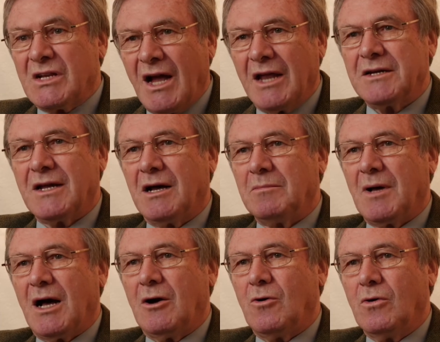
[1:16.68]
kannte
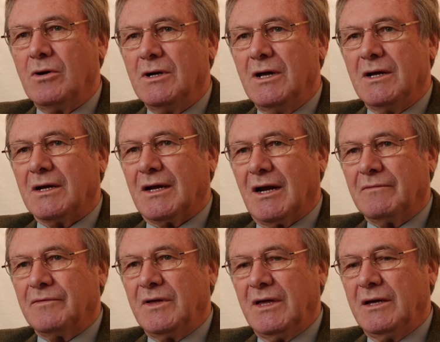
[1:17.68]
aber auch
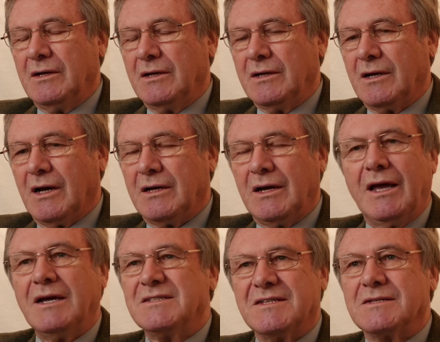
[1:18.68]
Klafki, ein
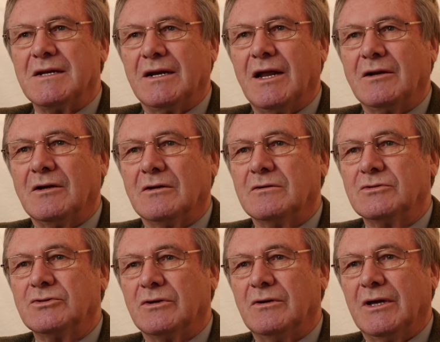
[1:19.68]
exzellenter
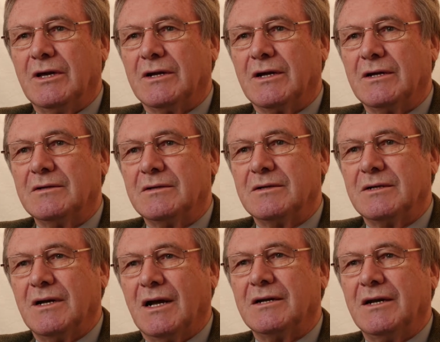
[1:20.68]
Hochschullehrer,
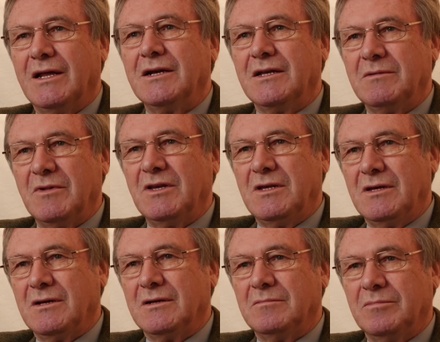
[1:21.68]
an den ich mich
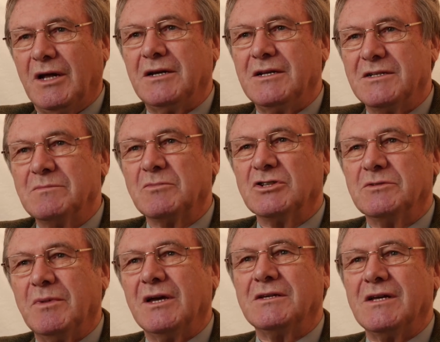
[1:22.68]
bei diesem
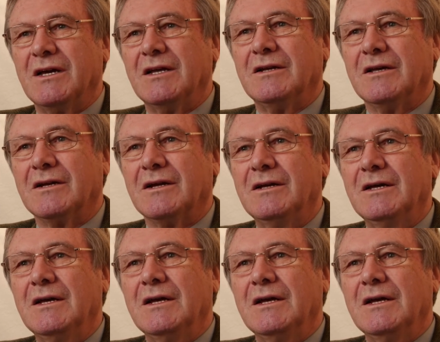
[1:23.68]
Gespräch erinnere.